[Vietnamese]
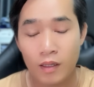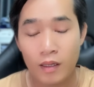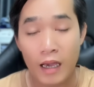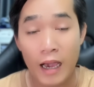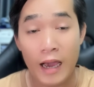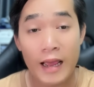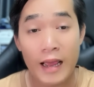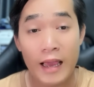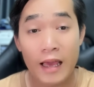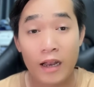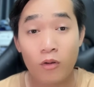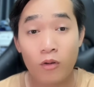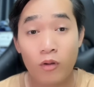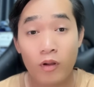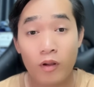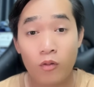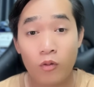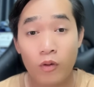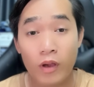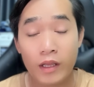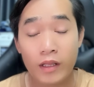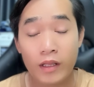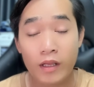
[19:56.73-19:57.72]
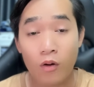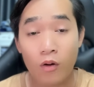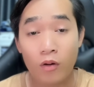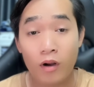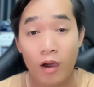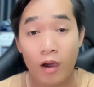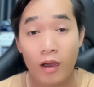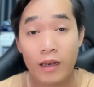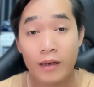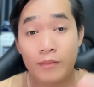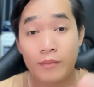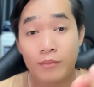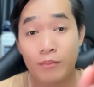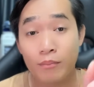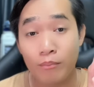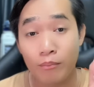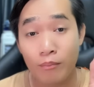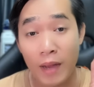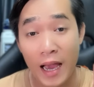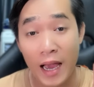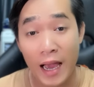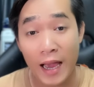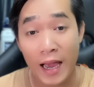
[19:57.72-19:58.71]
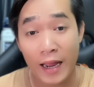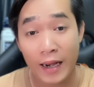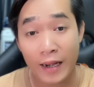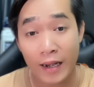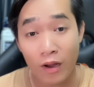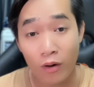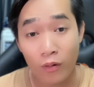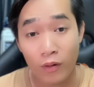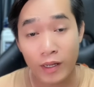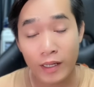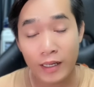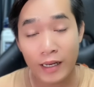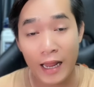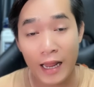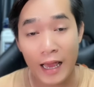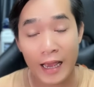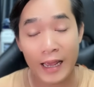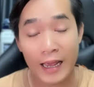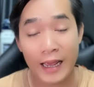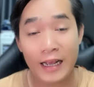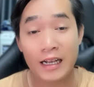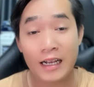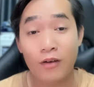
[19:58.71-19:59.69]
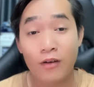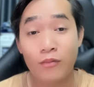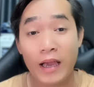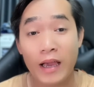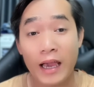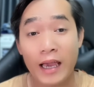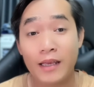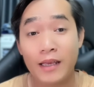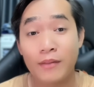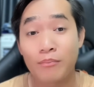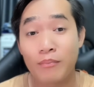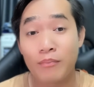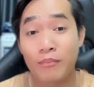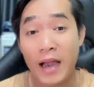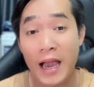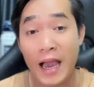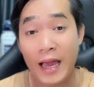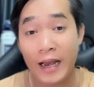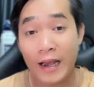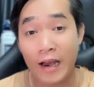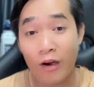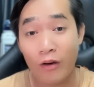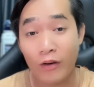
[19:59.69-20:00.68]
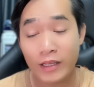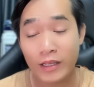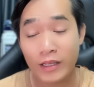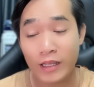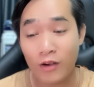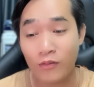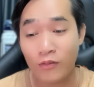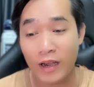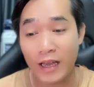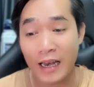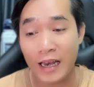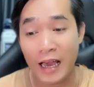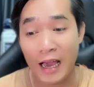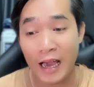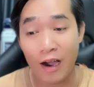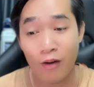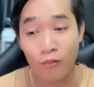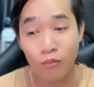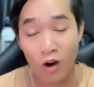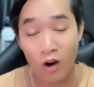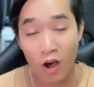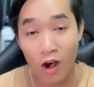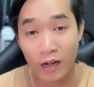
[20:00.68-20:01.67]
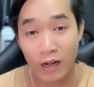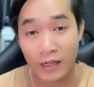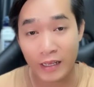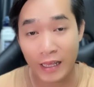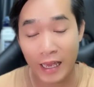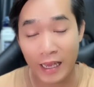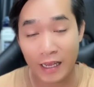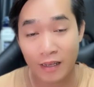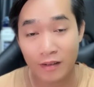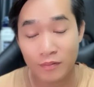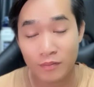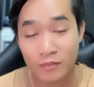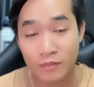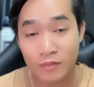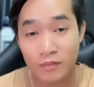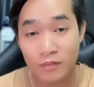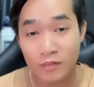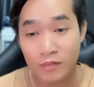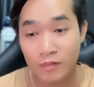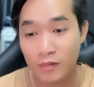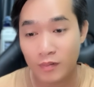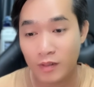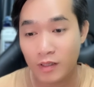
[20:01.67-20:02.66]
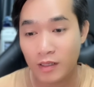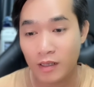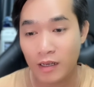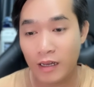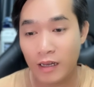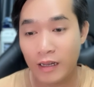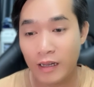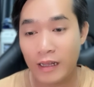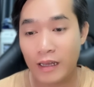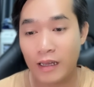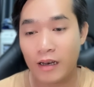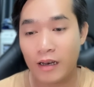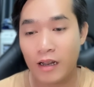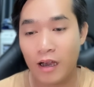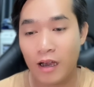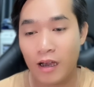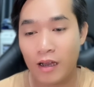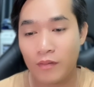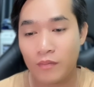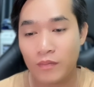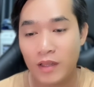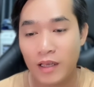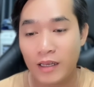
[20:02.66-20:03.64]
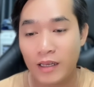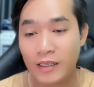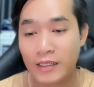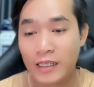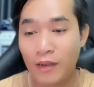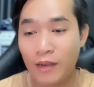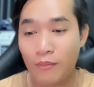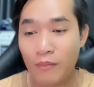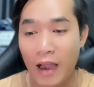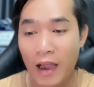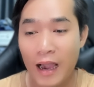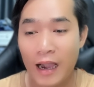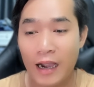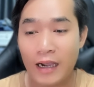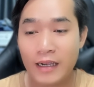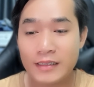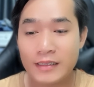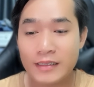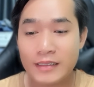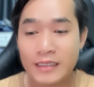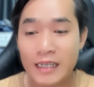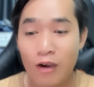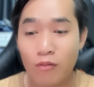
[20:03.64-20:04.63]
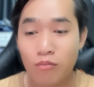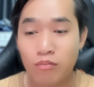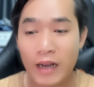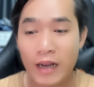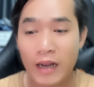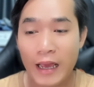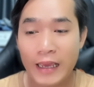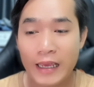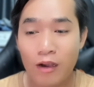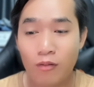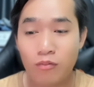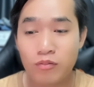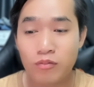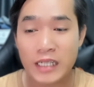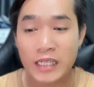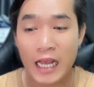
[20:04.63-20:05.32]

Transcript: ở đây anh Nguyên, Nguyên Vũ nói mà nói là hát không hay mà nói chứ không phải là Hồng Loan nha ở đây đó nhưng mà ở trong đây ông